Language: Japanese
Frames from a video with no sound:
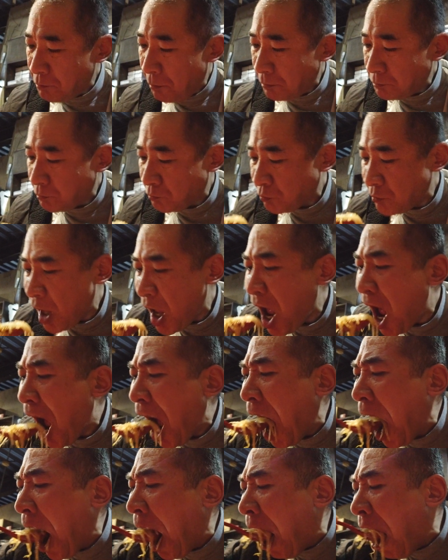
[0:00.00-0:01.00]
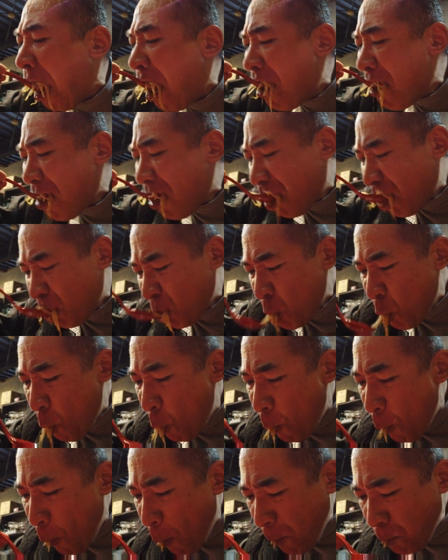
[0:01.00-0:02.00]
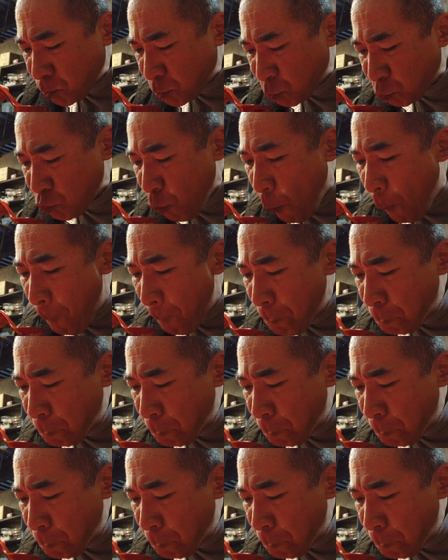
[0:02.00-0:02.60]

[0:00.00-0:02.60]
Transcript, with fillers: これうまいよ。もうスプーンで食べてる